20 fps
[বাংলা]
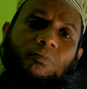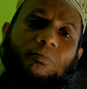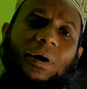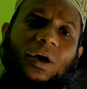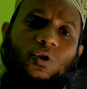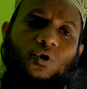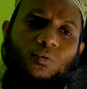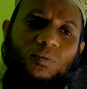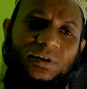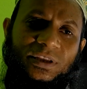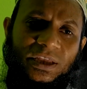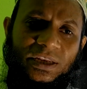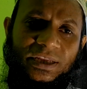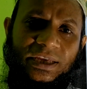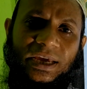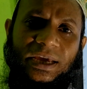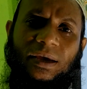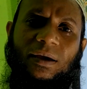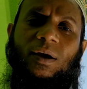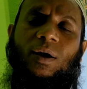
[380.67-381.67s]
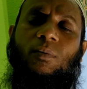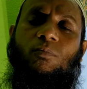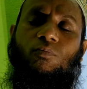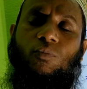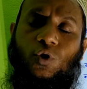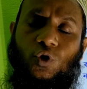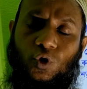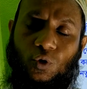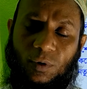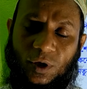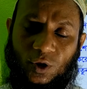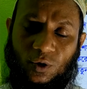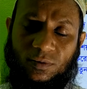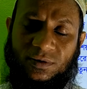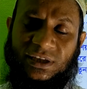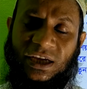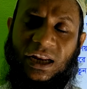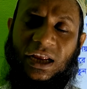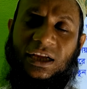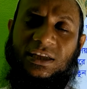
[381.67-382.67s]
বান্ধবীদেরকে বন্ধুবান্ধব
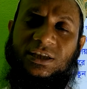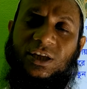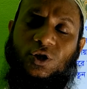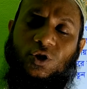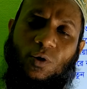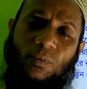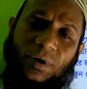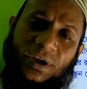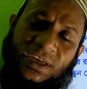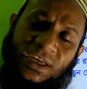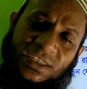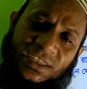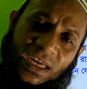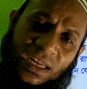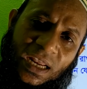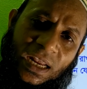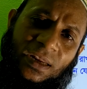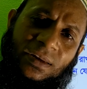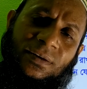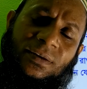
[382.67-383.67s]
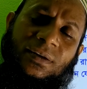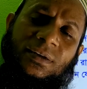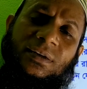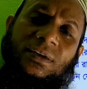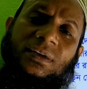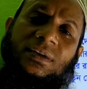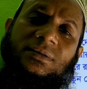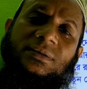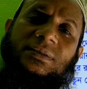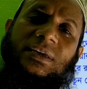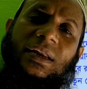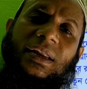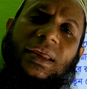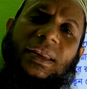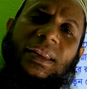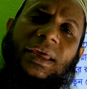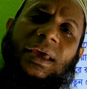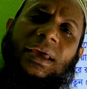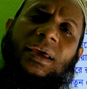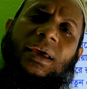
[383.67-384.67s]
যারা আছে সবাইকে জানান
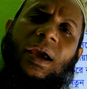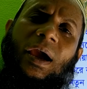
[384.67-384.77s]
জানাইলে